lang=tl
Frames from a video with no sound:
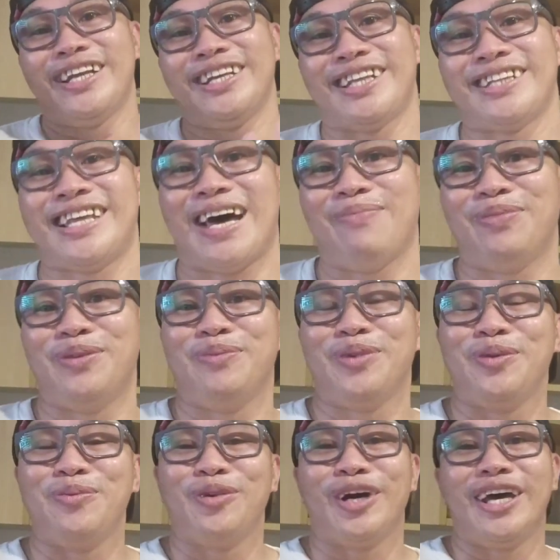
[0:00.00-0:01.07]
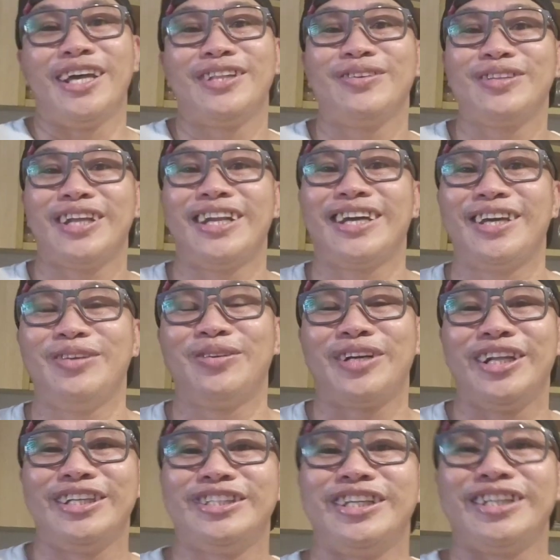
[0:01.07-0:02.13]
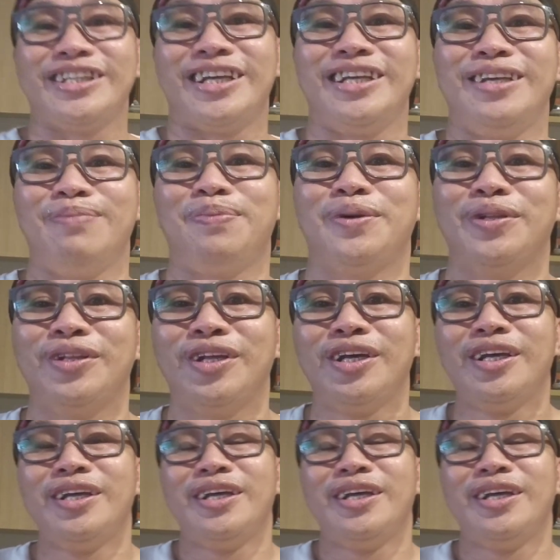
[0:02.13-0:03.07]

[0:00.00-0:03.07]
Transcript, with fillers: nagtatapon mo yung mukha. Ito talaga yung legit na hipon